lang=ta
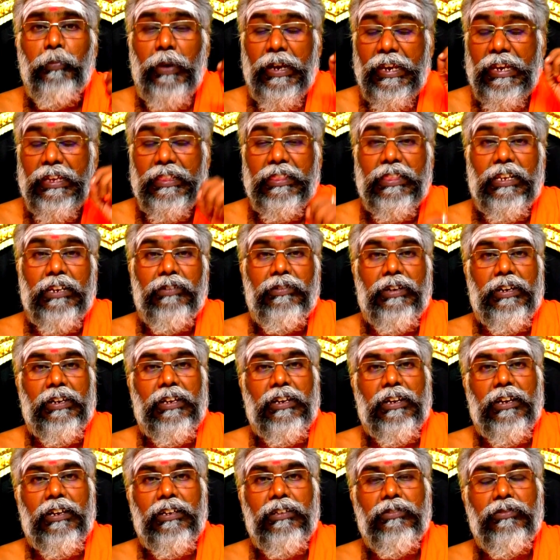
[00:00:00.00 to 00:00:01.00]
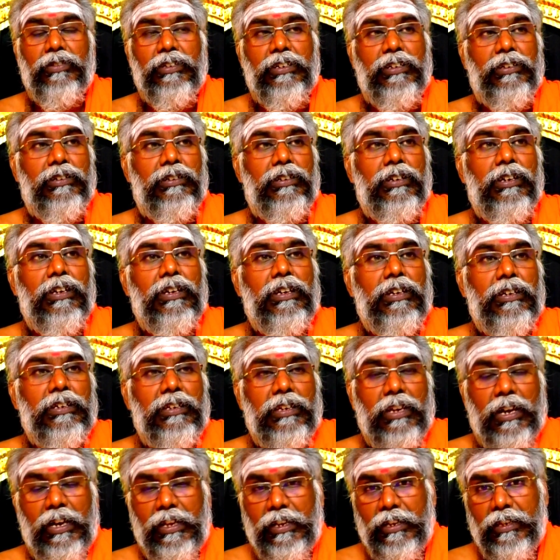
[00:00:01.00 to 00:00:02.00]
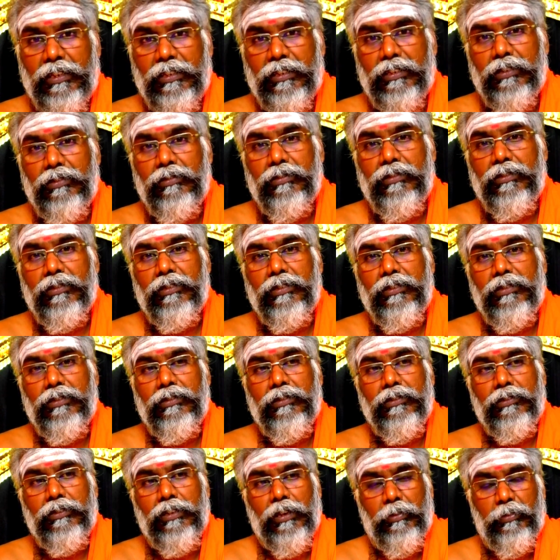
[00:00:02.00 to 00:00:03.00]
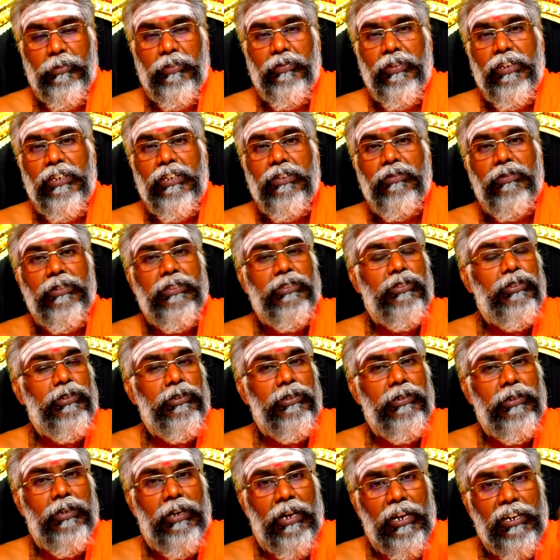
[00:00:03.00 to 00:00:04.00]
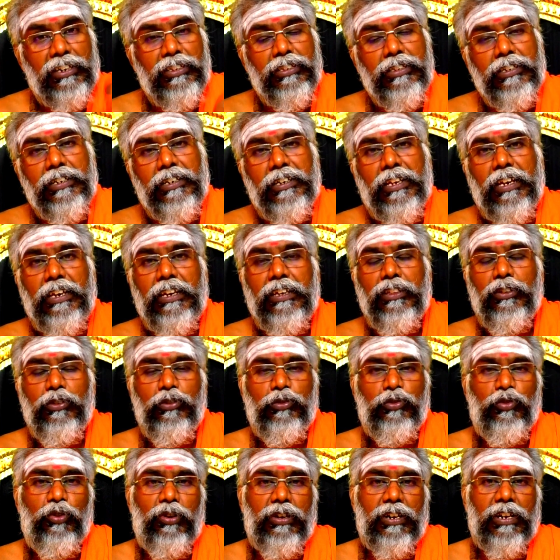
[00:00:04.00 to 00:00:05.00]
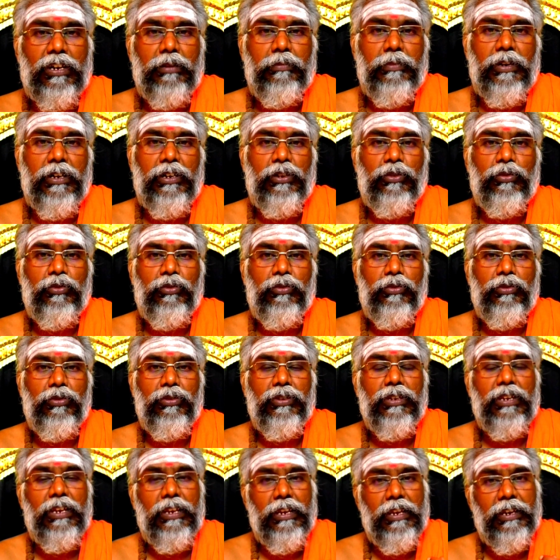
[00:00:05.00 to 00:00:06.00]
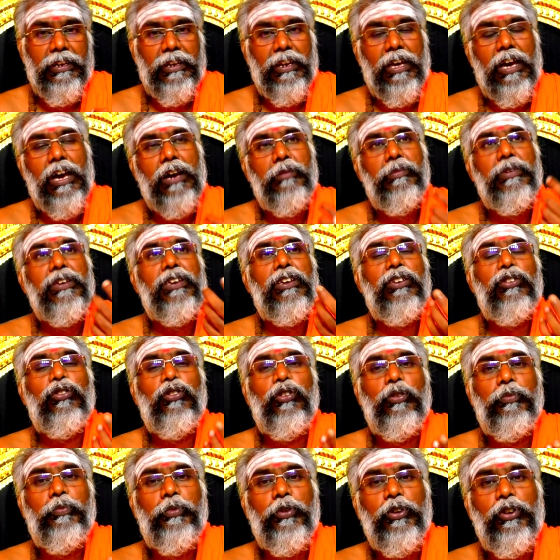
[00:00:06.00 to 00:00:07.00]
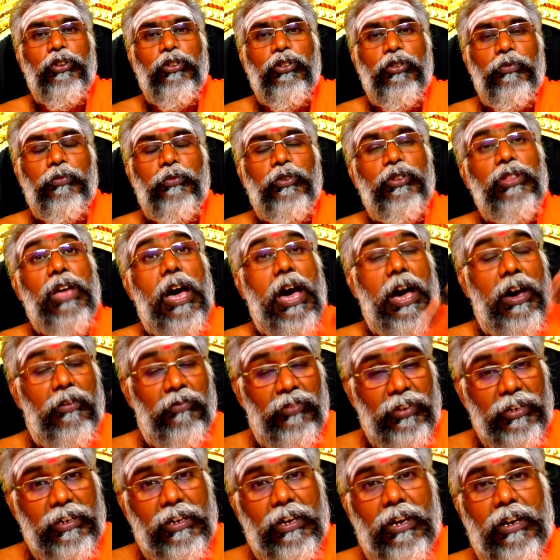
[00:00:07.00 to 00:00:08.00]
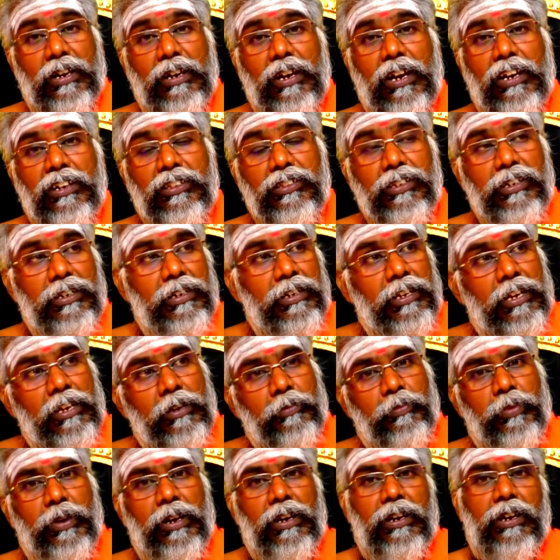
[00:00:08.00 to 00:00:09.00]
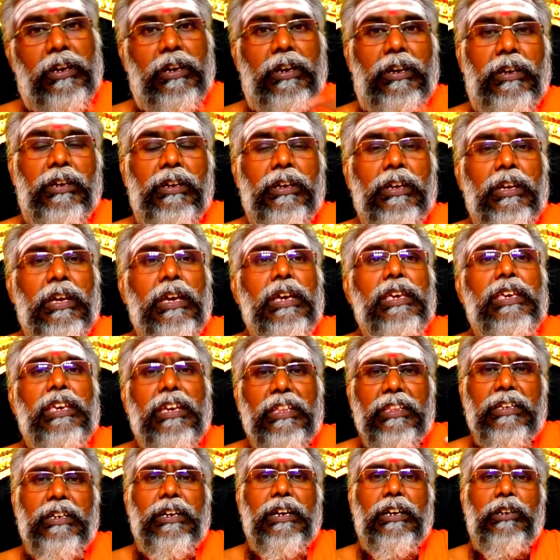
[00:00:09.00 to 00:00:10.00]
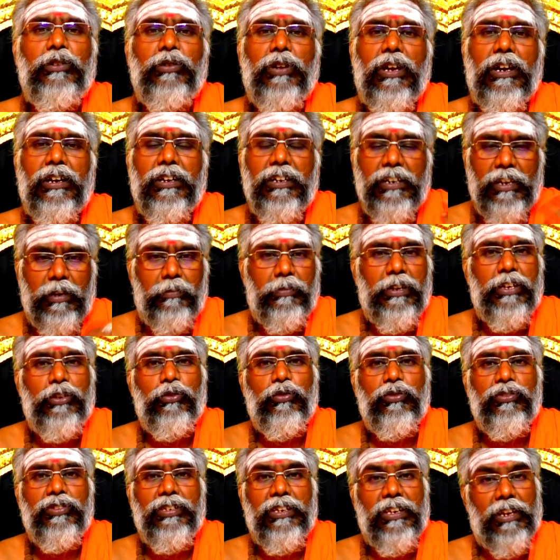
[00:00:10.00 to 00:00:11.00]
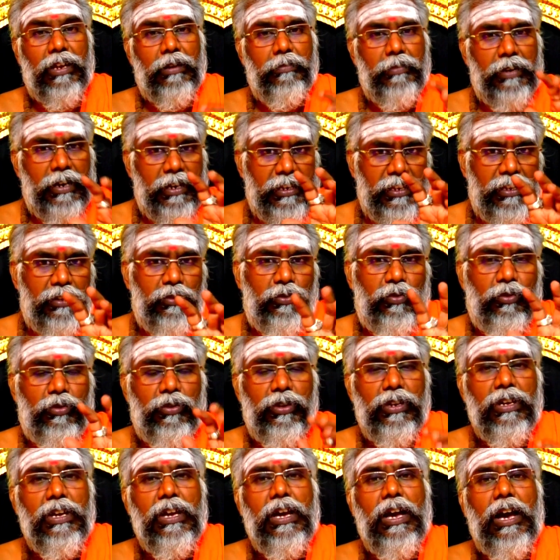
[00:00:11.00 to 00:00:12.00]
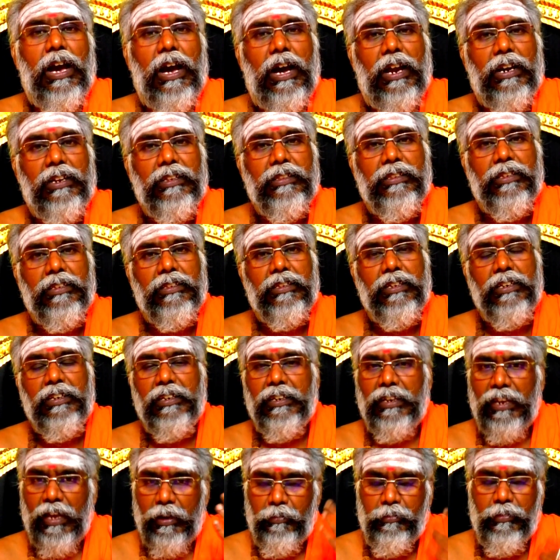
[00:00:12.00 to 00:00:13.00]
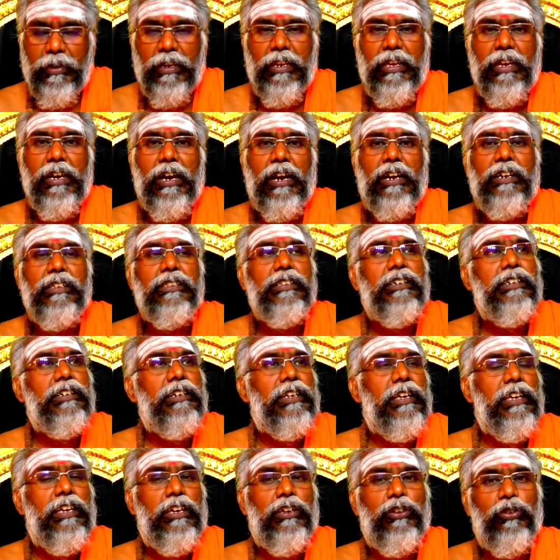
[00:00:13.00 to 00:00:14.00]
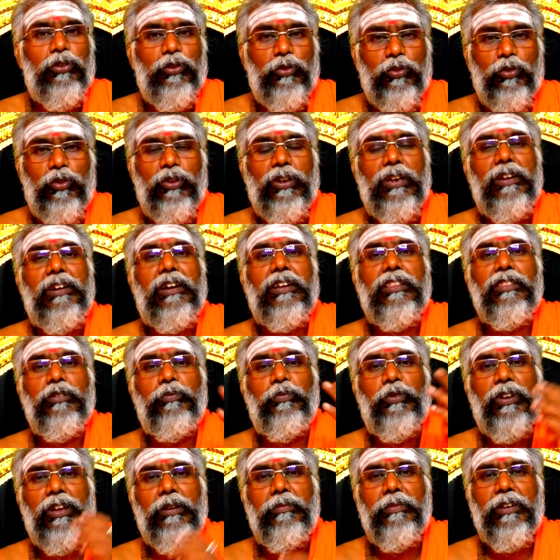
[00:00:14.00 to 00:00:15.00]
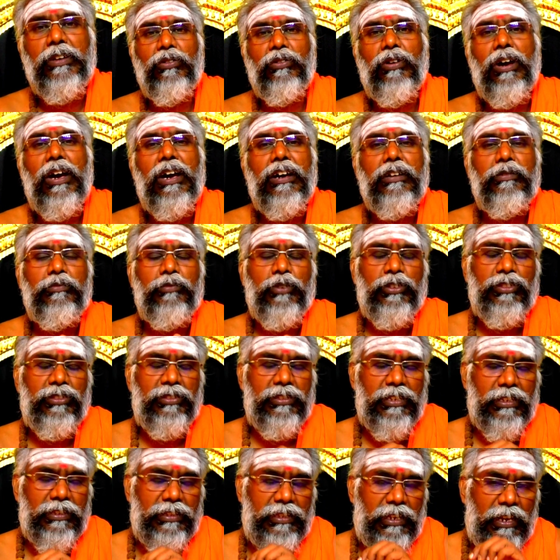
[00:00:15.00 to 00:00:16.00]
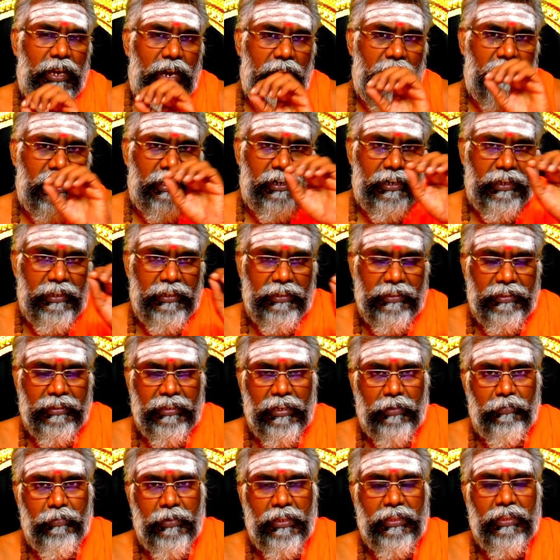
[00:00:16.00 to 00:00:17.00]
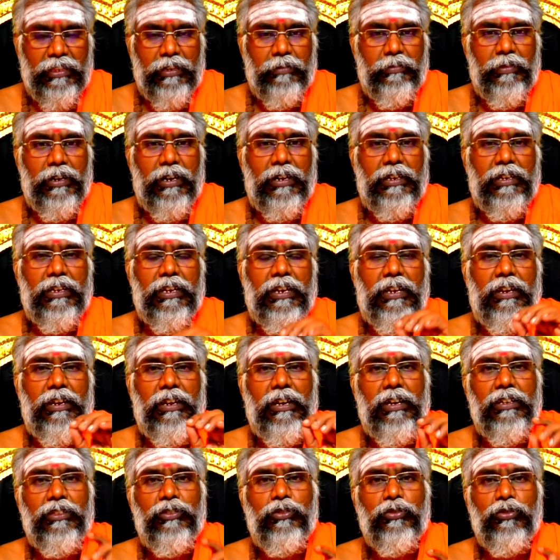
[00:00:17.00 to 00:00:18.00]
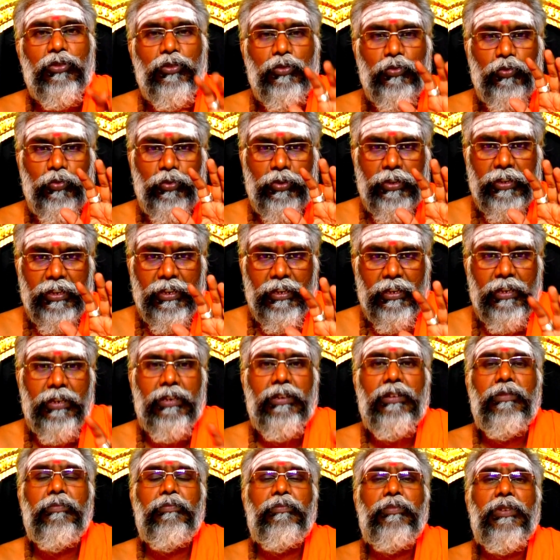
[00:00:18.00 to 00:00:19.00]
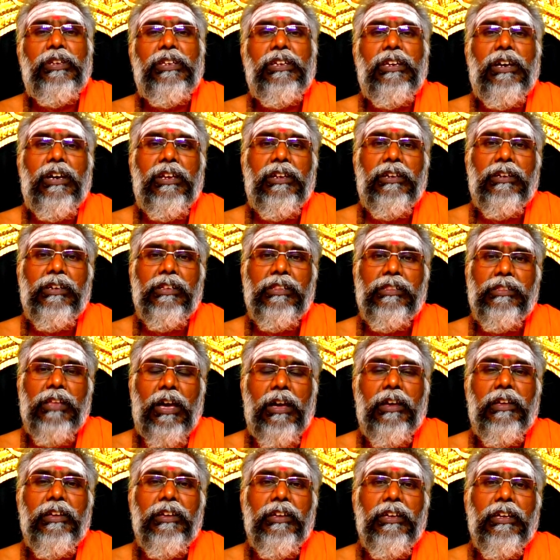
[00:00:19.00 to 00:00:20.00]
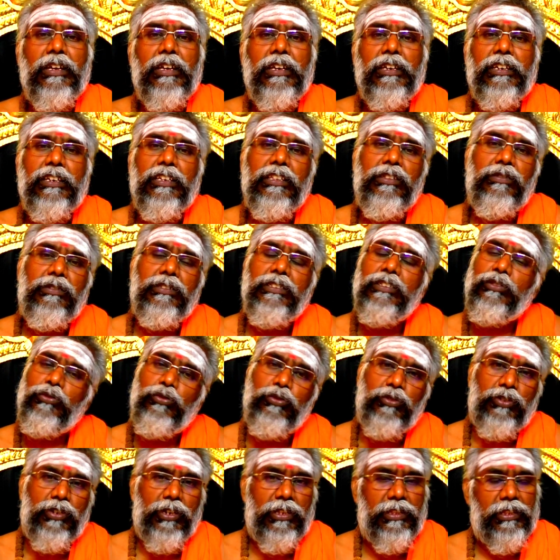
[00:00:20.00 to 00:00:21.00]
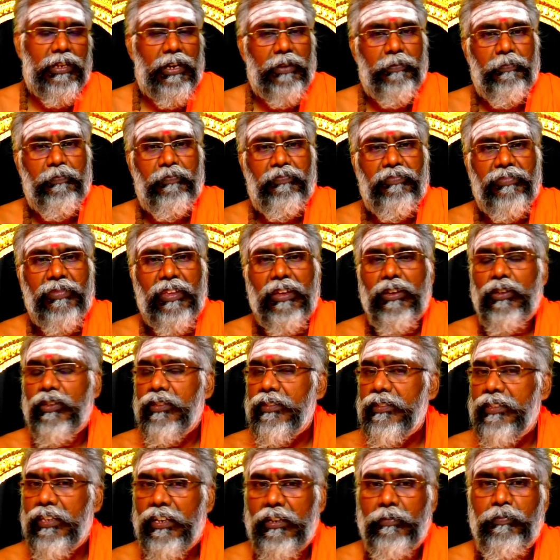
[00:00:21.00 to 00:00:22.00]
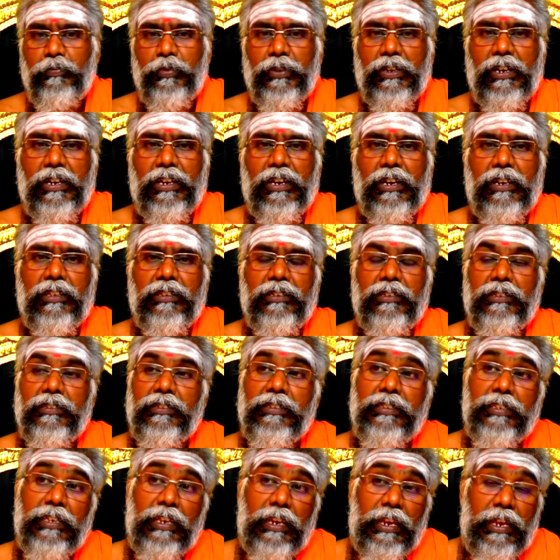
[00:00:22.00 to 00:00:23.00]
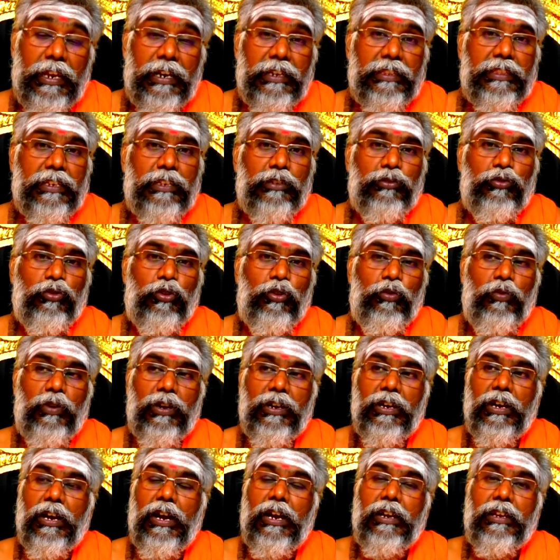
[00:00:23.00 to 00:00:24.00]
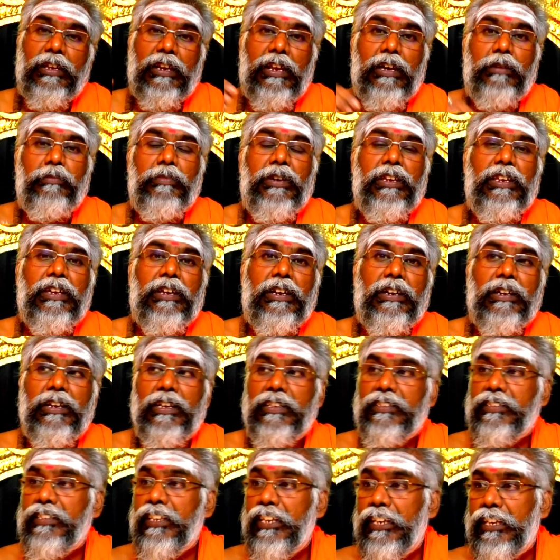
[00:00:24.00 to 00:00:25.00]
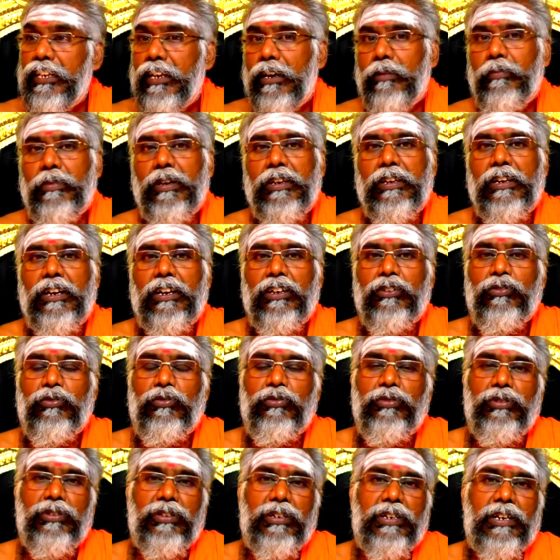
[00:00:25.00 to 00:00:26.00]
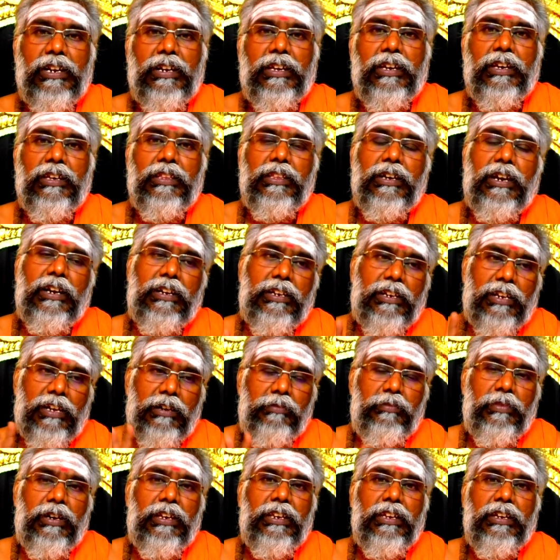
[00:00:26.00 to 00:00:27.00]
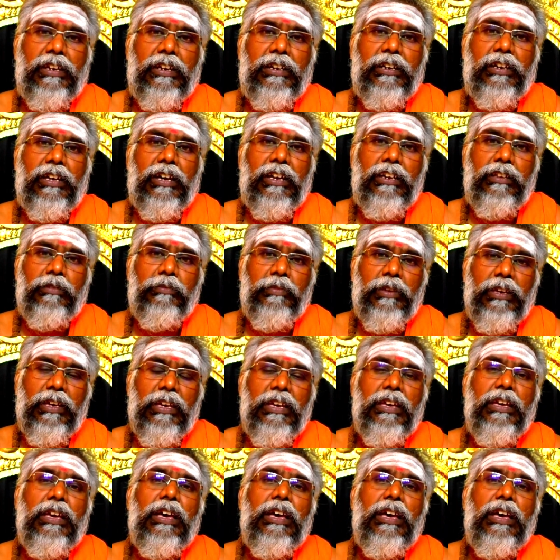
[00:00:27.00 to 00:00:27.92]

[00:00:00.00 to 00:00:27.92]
பயத்தில் வர்ற கனவு யாராவது வந்து நம்ம வீட்டுக்கு வந்து அழுதுகிட்டே எதையோ சொல்கிற மாதிரி இருக்கும் இல்லை நாம் எங்கேயோ போயிருக்கும் போது அவங்க அங்கே அழுதுகிட்டே இருப்பாங்க எதுக்கு அழுகுறாங்கன்னு நம்மளே யோசிக்கிற மாதிரி இருக்கும் அடுத்தது நம்மளே அழுதுகிட்டே எங்கேயோ ரோட்டில் நடந்து போகிற இருக்கும் மொத்தத்தில் அழை சம்பந்தமான எல்லாத்துக்கும் ஒரே பரிகாரங்கள் தான் இது வந்து துக்கம்தான் சிறப்பு கிடையாது சில இடத்துல சொல்லுவாங்க அழறா மாதிரி கண்டால் சிரிக்கிற மாதிரி நடக்கும்னு கிடையாது அழறா மாதிரி கண்டாலுமே